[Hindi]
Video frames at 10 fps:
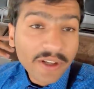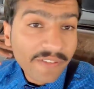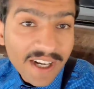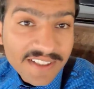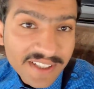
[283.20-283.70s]
और ये
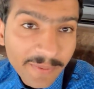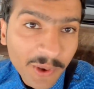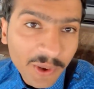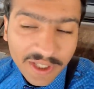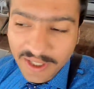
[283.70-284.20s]
फारसी में
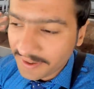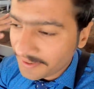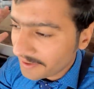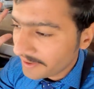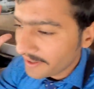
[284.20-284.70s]
हो रही है
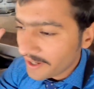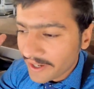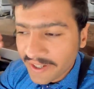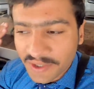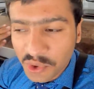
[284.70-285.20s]

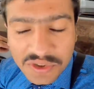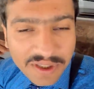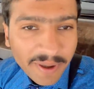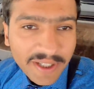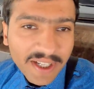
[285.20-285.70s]
कुछ
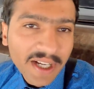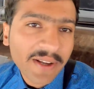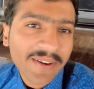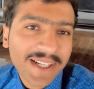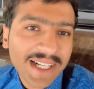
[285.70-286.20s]
समझ नहीं
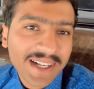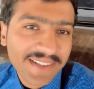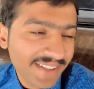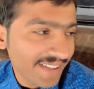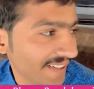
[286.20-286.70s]
आने वाली
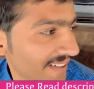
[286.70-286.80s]
आज